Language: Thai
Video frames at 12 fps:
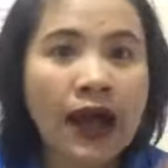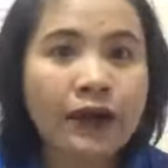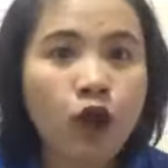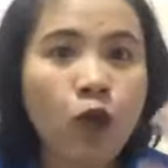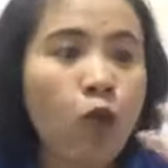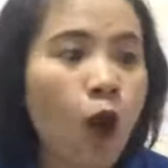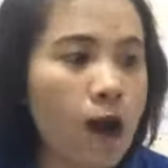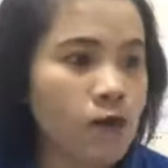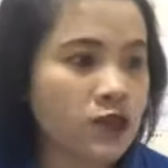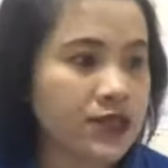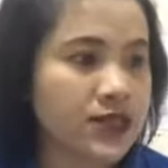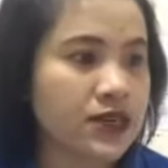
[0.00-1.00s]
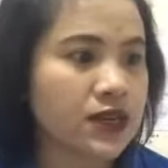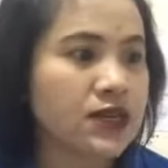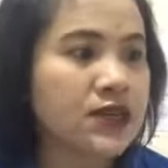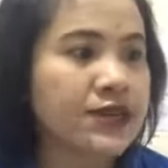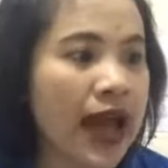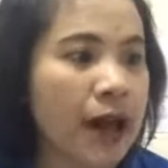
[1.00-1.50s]
รมณ์ความรู้สึกคือ
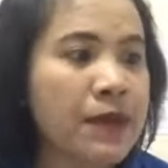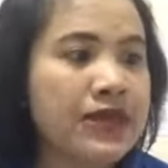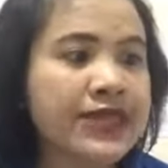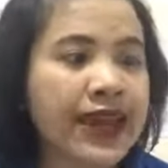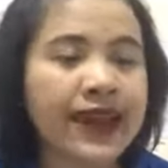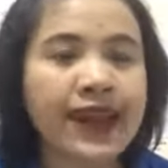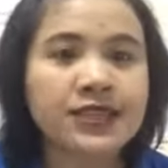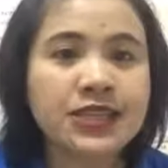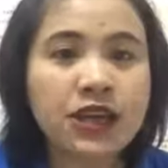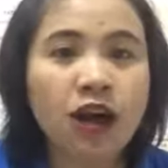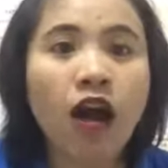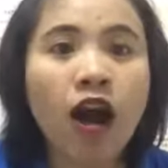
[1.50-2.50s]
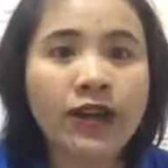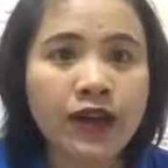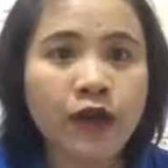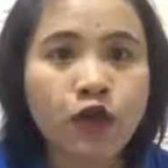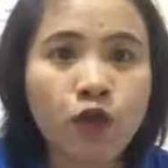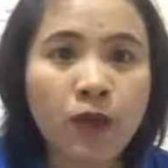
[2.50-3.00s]
น้ำและแสงแดดที่คอยท
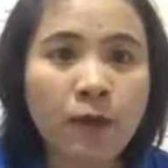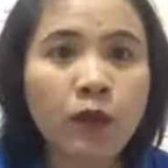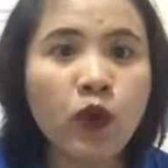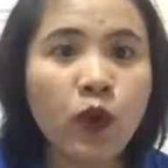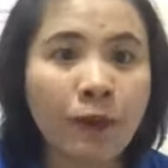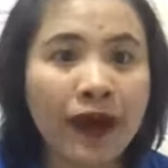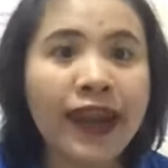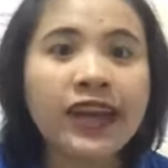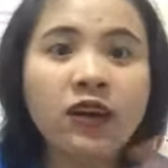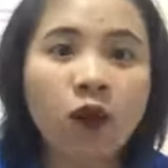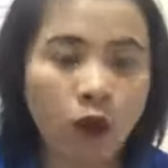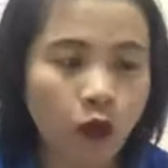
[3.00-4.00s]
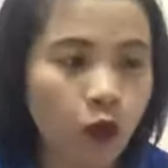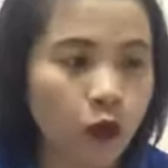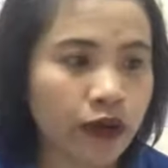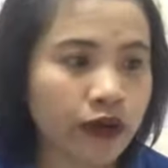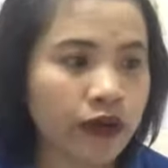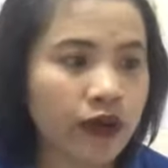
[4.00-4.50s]
นุบำรุงเมล็ดของคุณ
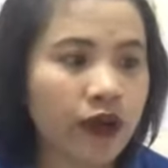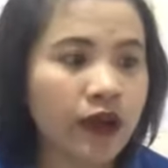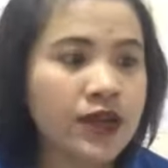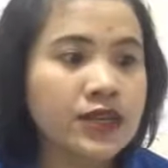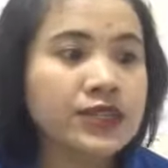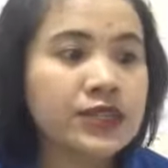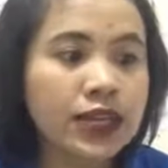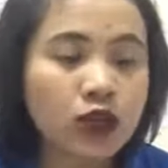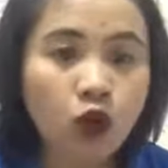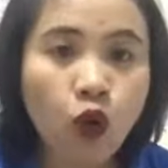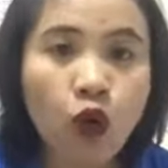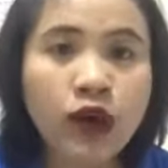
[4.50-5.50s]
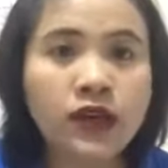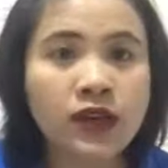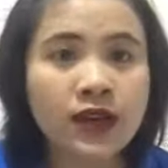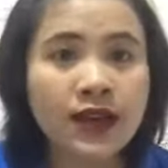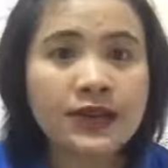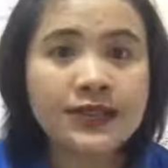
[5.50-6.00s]
จิตคุณ
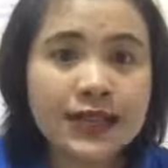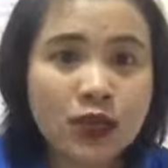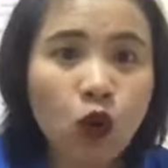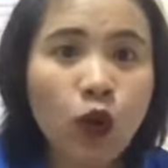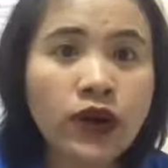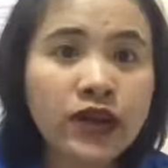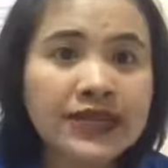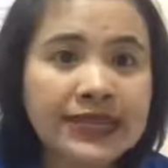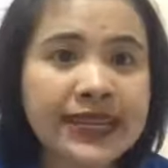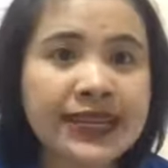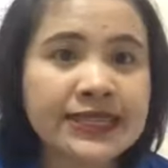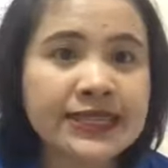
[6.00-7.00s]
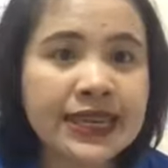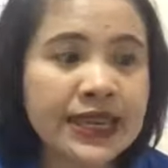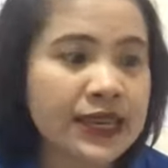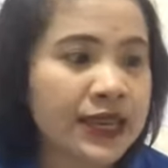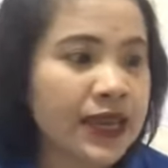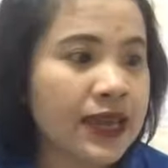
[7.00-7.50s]
จิตคุณคือดินที่
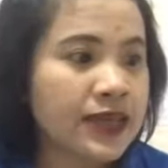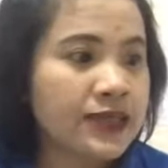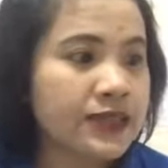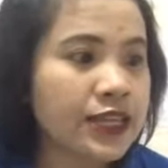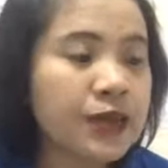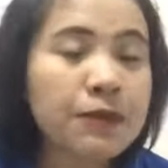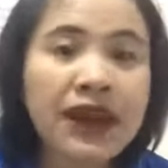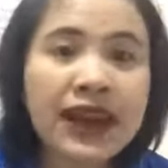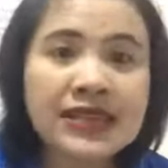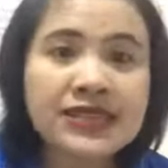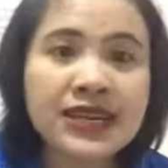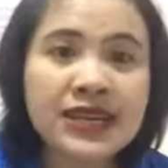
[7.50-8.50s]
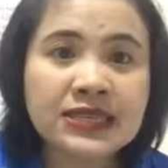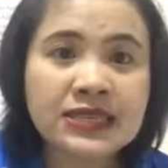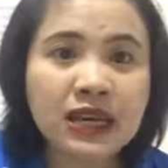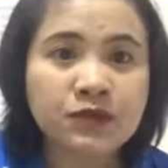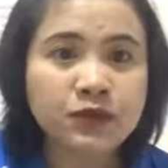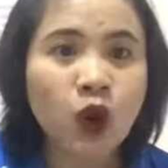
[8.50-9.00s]
ที่เมล็ดเจริญเติ
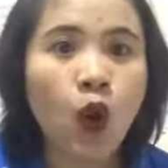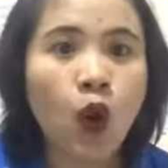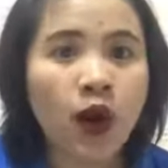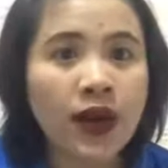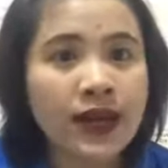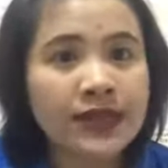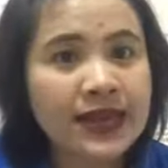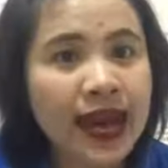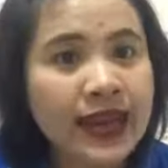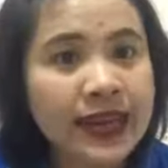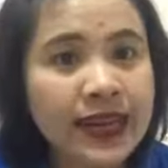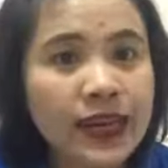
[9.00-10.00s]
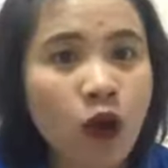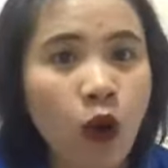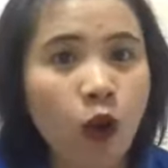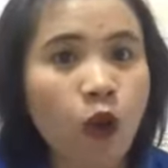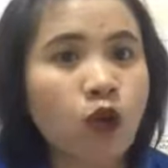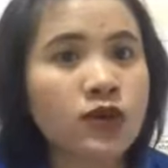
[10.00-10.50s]
บโตถ้าดินของ
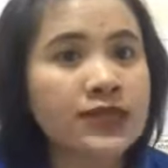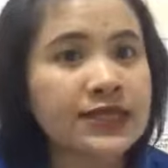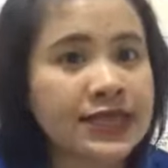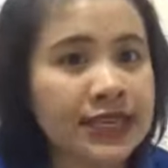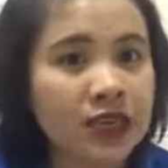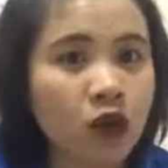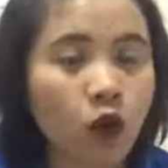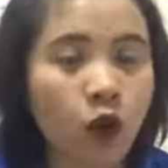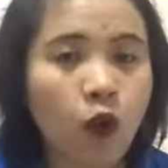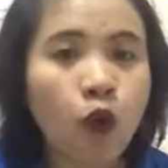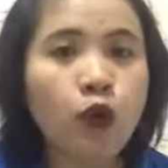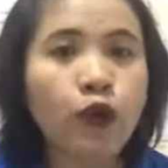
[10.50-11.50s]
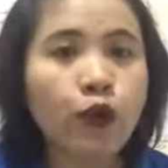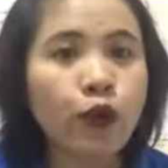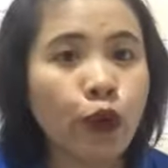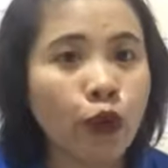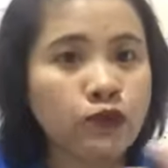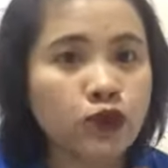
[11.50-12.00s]
คุณจิตของคุณอุด
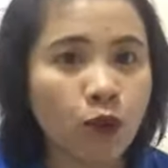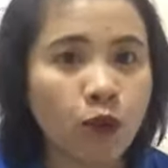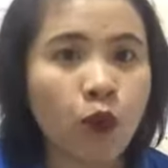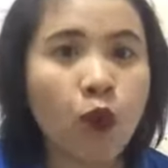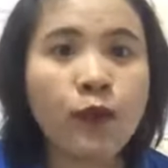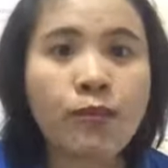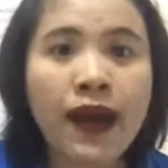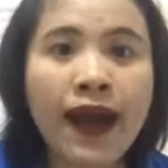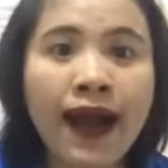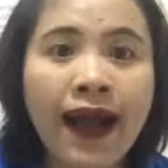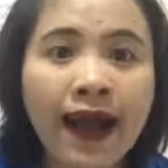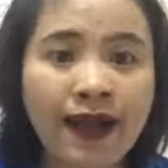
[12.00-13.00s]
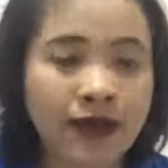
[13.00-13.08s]
มสมบูรณ์มั่งคั่ง